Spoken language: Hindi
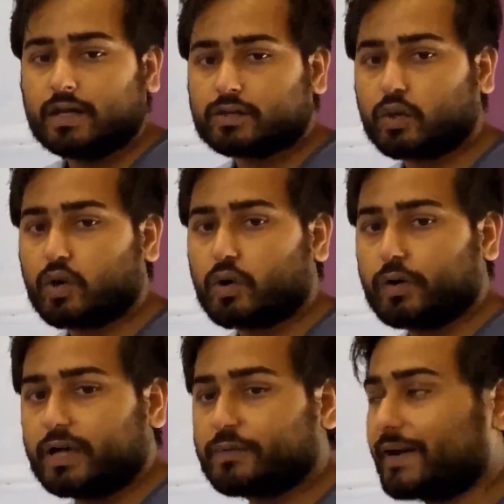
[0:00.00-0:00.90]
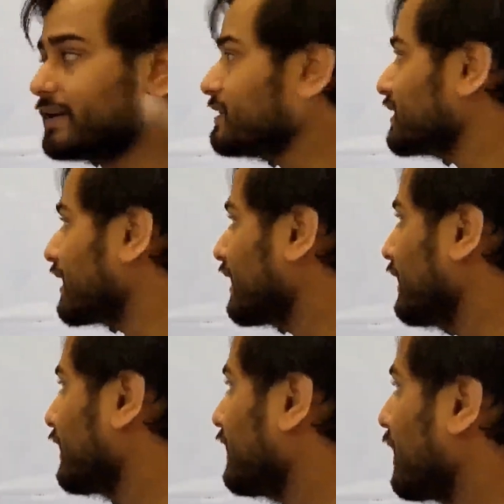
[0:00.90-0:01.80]
तो इन्वेंट्री स्टार्ट
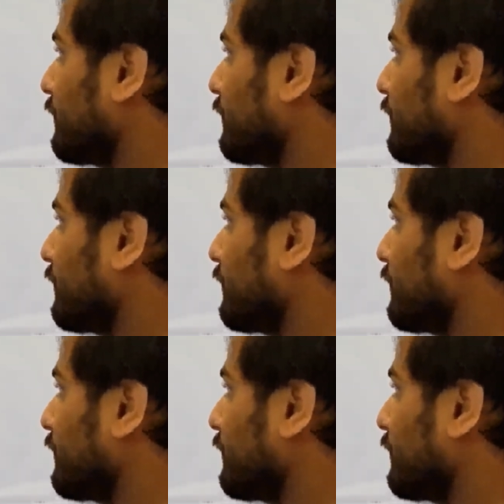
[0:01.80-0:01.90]
करेंगे यहाँ